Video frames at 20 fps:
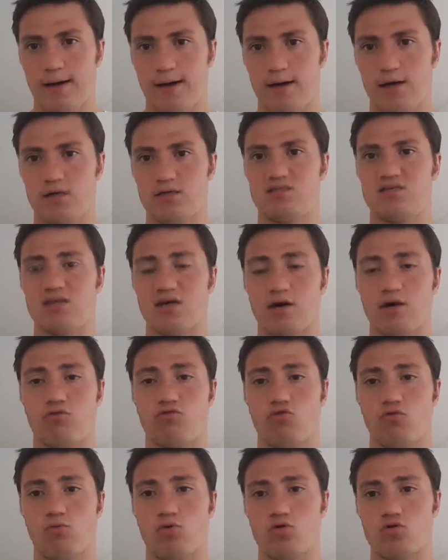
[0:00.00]
euh,
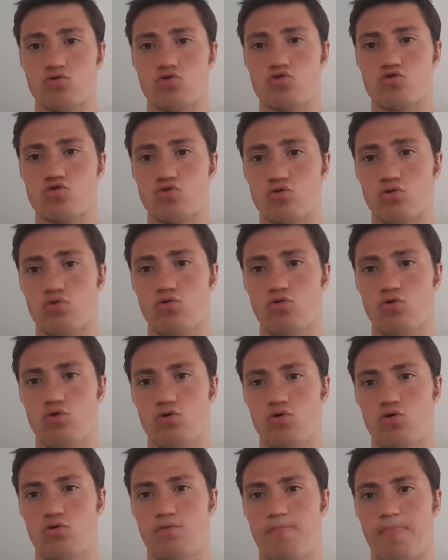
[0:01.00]
directement sur
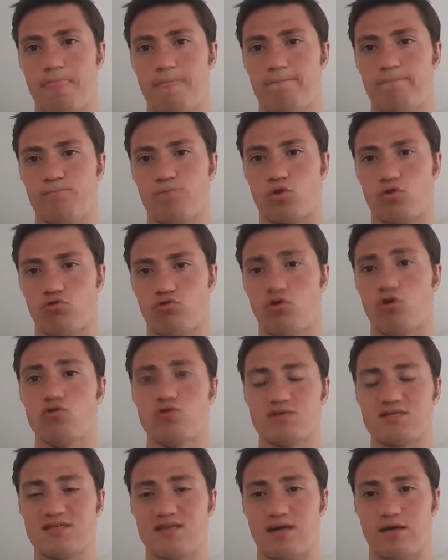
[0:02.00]
le, dans
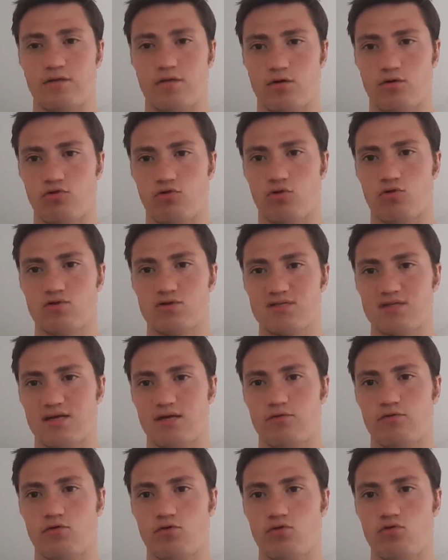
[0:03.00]
le stade, dans le
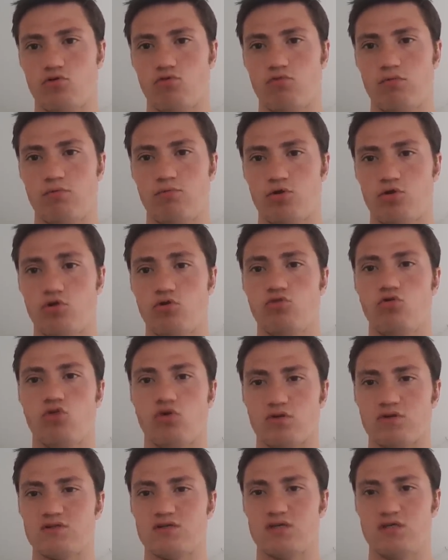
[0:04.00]
stade de, Wimbledon, au
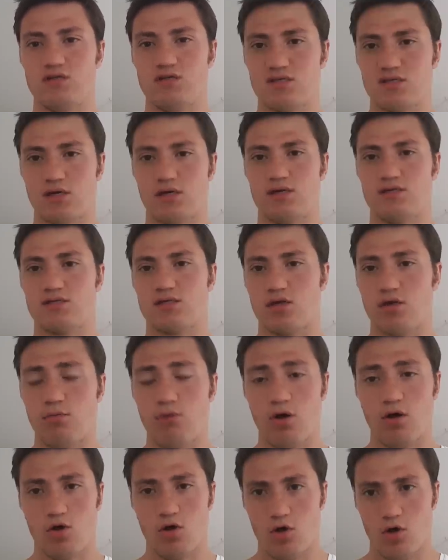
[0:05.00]
Land Tennis English
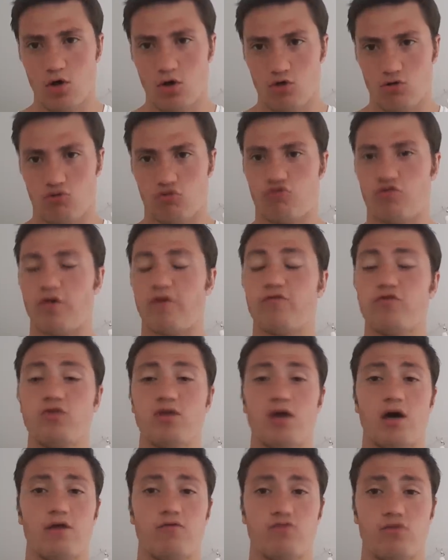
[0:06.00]
Club. Donc je vais
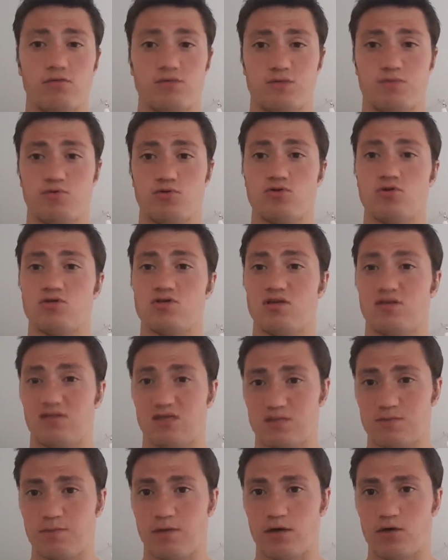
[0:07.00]
revenir avec vous un petit peu sur
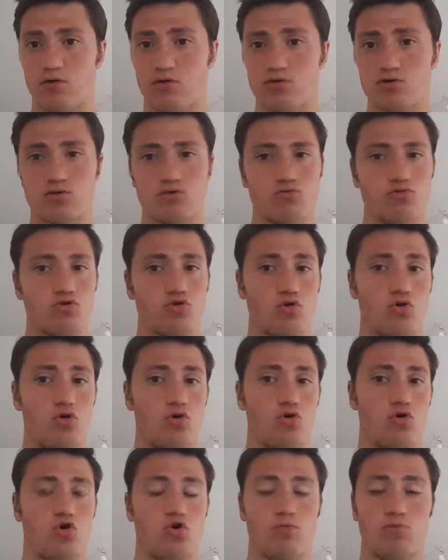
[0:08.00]
cette expérience, donc
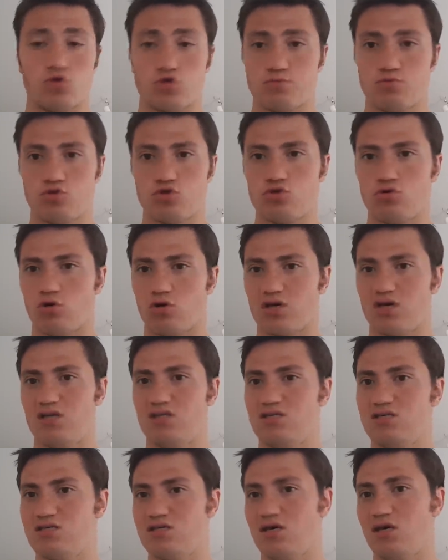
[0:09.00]
euh, comment je me suis
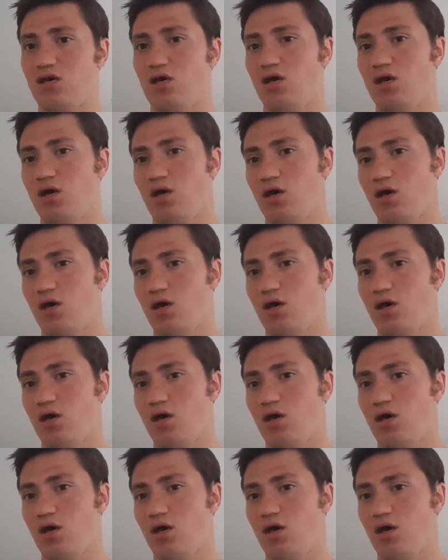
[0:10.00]
organisé,